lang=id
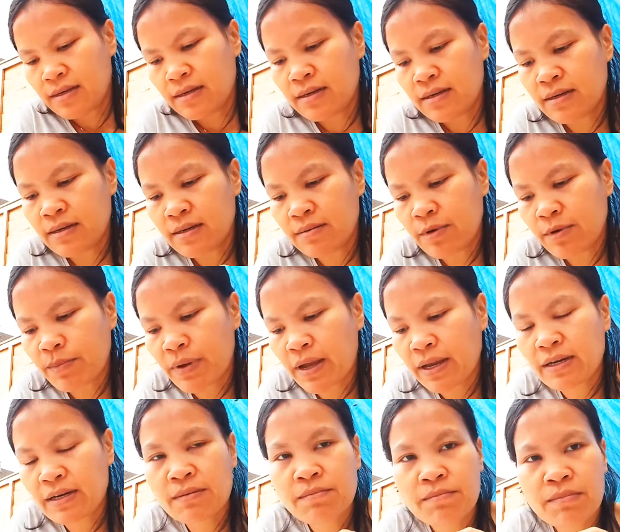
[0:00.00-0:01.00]
uh, Mama
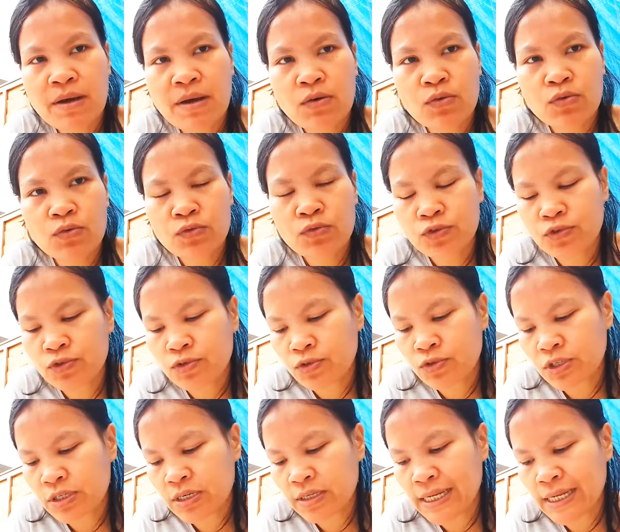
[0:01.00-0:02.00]
Ada mau
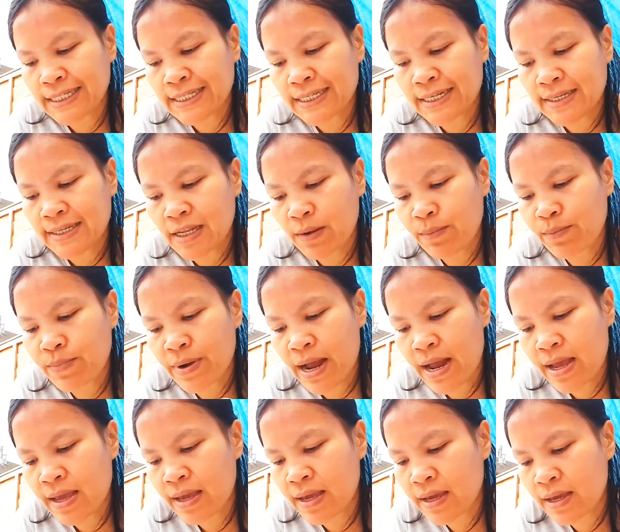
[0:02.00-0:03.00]
cerita-cerita
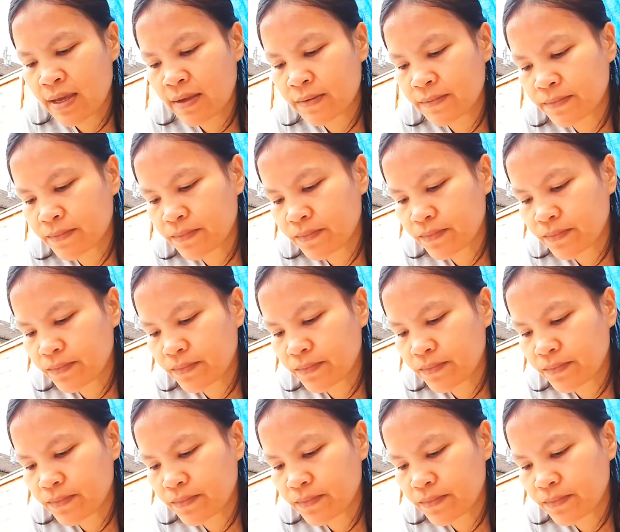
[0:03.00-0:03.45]
baik